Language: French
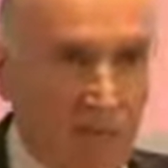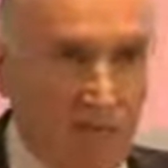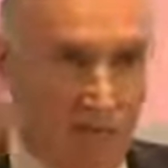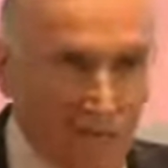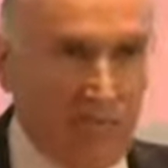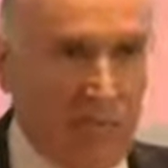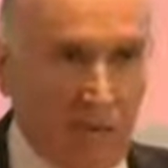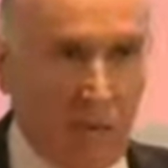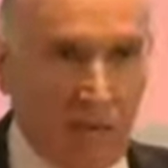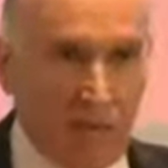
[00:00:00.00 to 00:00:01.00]

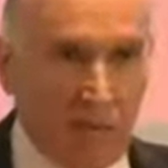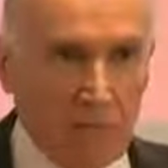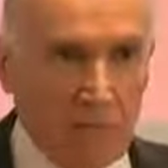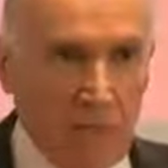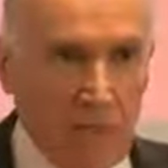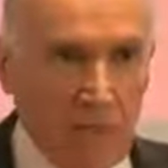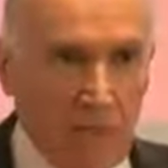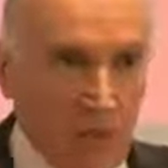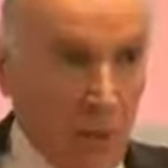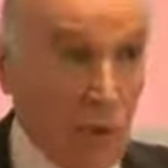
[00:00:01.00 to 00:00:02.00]
25 ans,
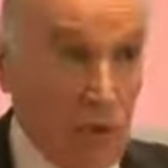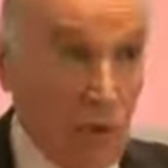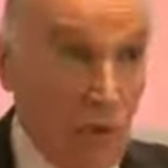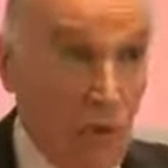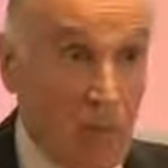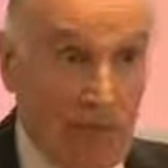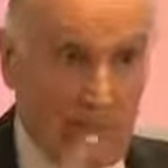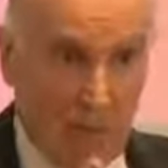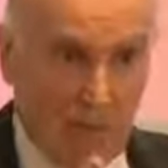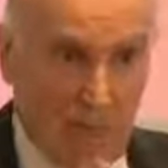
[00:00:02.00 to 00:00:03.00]
et notre slogan
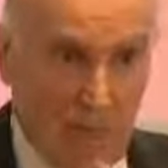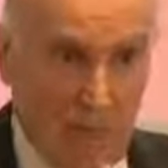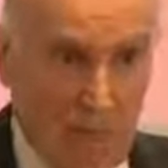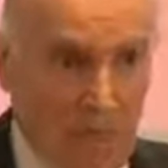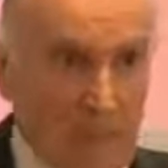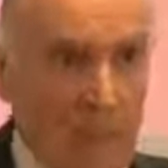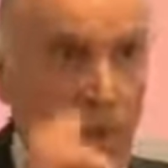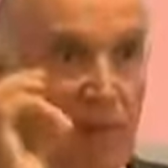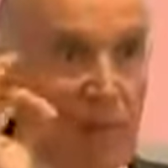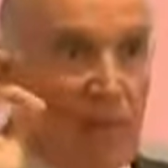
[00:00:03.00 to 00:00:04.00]
principal, c'est
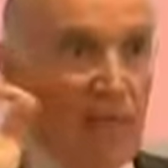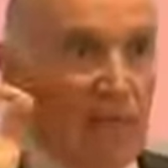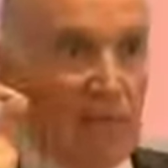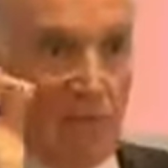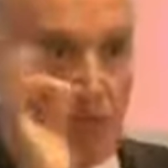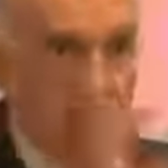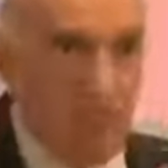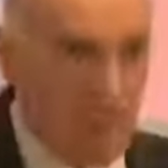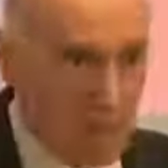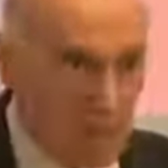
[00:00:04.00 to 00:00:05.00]
le ministère de la Santé
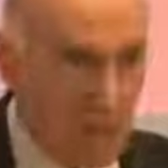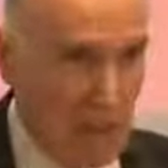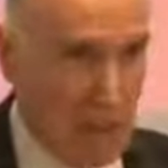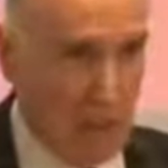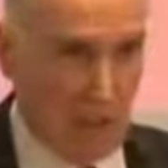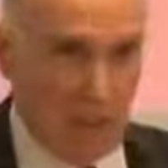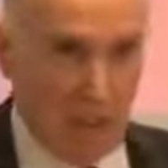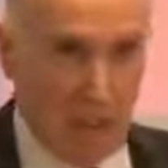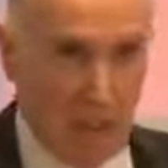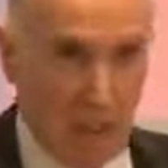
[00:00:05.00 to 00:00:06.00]
qui est responsable de la
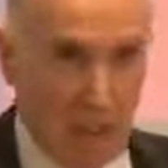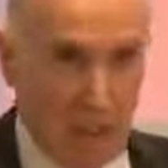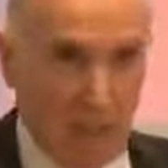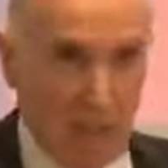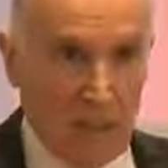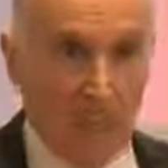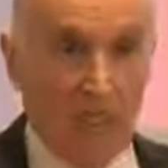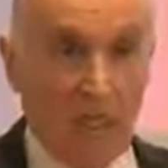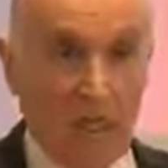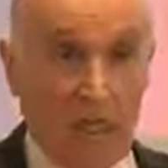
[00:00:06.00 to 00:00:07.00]
santé,
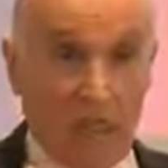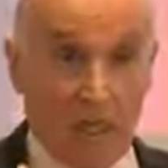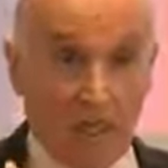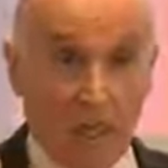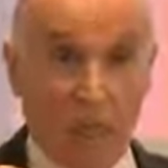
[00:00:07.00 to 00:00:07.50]
c'est les, qui